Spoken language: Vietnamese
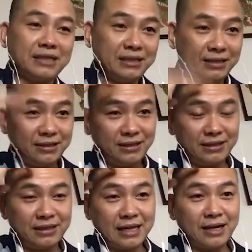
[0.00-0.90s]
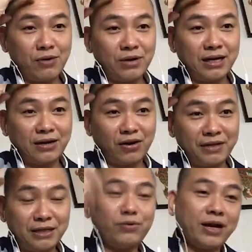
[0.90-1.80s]
Đấy. Thành công ở đây
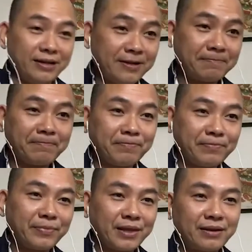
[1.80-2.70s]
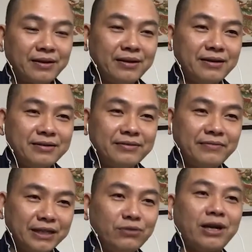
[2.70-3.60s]
là nói về trí tuệ đấy nhé,
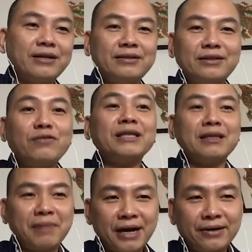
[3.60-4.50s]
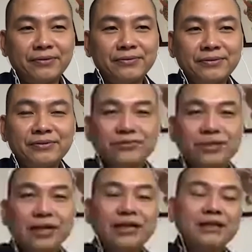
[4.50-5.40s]
về trí tuệ đấy, chứ không phải tiền bạc đâu.
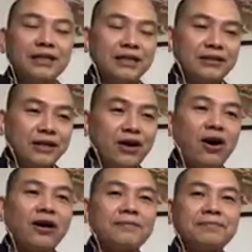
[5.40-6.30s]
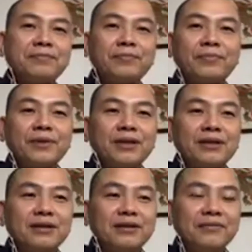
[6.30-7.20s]
Đấy. Thế còn
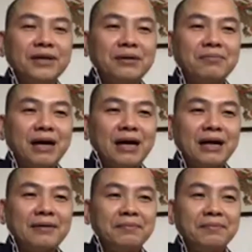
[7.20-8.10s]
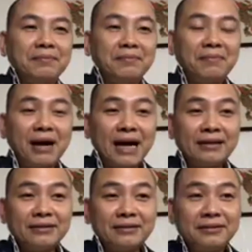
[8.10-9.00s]
việc mà
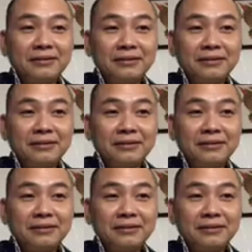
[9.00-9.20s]
bạn